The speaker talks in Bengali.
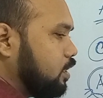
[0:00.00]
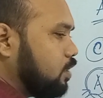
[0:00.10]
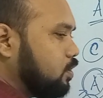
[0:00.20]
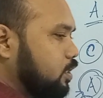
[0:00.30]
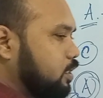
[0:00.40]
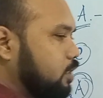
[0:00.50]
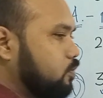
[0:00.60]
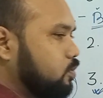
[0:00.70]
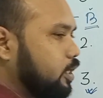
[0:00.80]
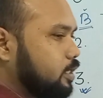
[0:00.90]
তাহলে কেউ
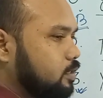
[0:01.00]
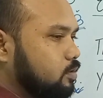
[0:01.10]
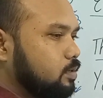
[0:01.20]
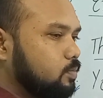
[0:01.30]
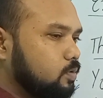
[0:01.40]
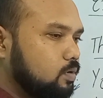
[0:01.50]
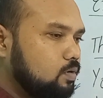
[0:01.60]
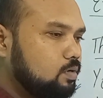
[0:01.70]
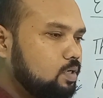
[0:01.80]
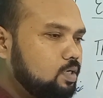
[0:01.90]
একটা কথা
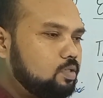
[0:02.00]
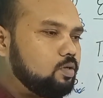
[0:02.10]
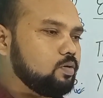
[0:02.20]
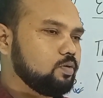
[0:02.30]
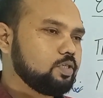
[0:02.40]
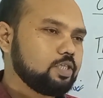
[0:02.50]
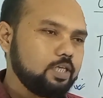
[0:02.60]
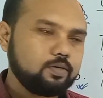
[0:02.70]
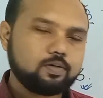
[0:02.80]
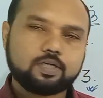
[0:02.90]
বললো তখন
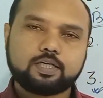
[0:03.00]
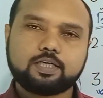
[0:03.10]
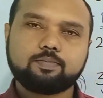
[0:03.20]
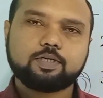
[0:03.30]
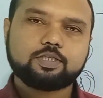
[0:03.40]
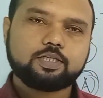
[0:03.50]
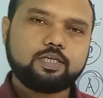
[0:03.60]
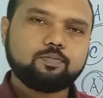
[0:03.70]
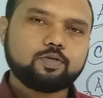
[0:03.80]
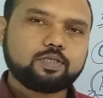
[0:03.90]
সেই কথাটাকে বা
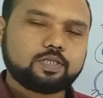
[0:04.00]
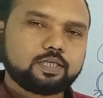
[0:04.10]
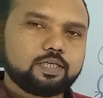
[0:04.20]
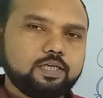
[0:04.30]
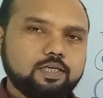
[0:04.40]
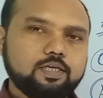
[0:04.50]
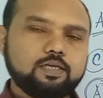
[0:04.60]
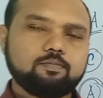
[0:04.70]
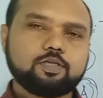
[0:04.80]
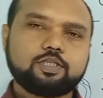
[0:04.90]
সেই মতটাকে
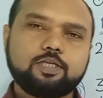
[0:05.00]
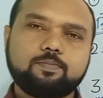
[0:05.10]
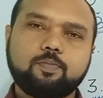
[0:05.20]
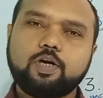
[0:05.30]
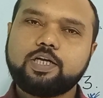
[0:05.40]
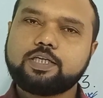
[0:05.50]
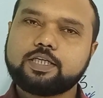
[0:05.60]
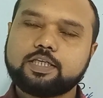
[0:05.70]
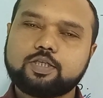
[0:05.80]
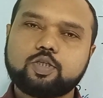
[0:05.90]
বা সেই
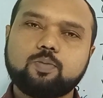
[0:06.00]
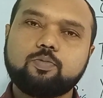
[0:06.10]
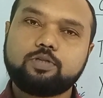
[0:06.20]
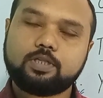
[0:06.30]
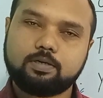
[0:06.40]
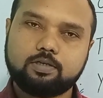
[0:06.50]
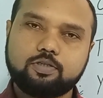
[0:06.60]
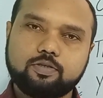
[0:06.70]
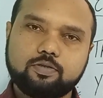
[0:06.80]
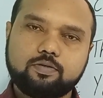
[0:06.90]
পয়েন্টটাকে সম্মতি দেওয়ার
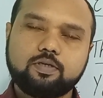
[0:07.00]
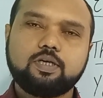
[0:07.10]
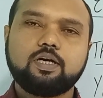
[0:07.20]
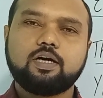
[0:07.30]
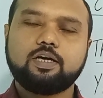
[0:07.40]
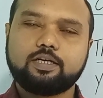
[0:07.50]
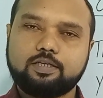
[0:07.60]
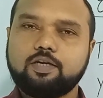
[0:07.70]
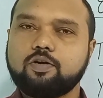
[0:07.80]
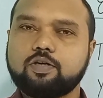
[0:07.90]
জন্য
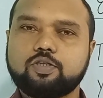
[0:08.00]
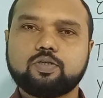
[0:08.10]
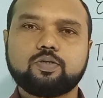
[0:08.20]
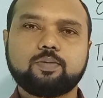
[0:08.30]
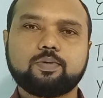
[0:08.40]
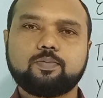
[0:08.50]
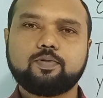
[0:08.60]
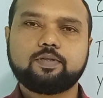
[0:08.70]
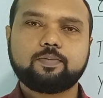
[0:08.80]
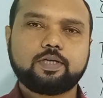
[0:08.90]
অ্যাগ্রি হওয়ার জন্য আমরা
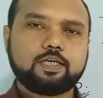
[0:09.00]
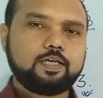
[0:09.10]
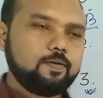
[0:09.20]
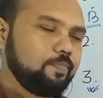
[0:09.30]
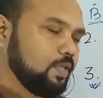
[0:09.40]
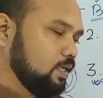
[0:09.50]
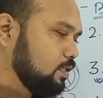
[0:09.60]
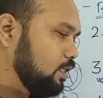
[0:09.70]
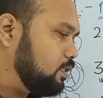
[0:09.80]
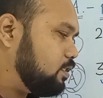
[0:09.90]
বলতে পারি কি
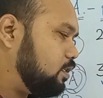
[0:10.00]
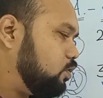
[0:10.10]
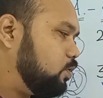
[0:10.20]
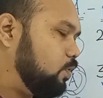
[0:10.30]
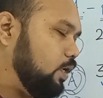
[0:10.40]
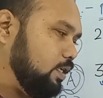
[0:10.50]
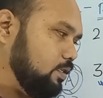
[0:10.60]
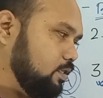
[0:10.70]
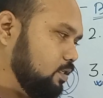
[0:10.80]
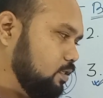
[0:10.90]
দ্যাটস আ গুড পয়েন্ট